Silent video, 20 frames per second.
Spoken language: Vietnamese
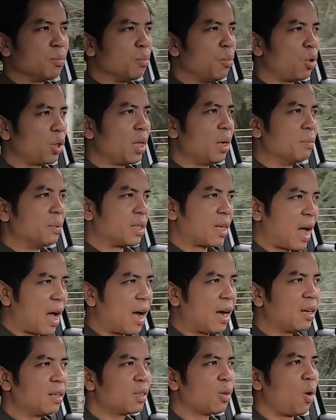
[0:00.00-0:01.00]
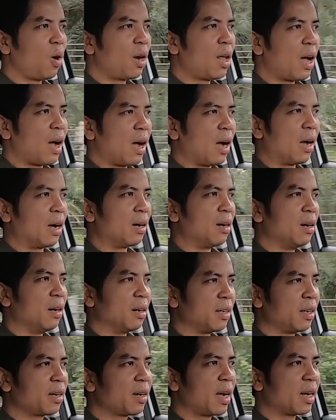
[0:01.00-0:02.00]
Một điểm sáng đó là
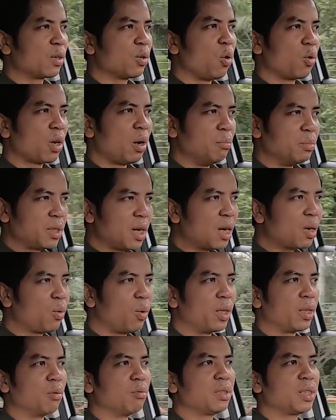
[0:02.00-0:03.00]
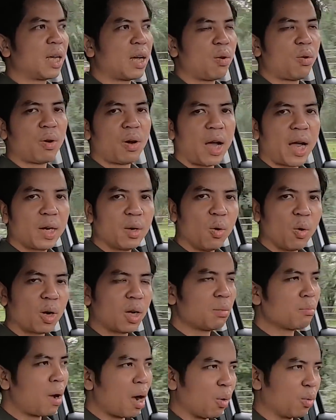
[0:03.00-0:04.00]
ở khía cạnh độ đầm chắc của hệ thống treo hay độ
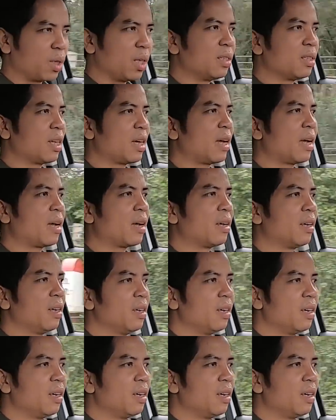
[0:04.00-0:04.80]
cân bằng của thân xe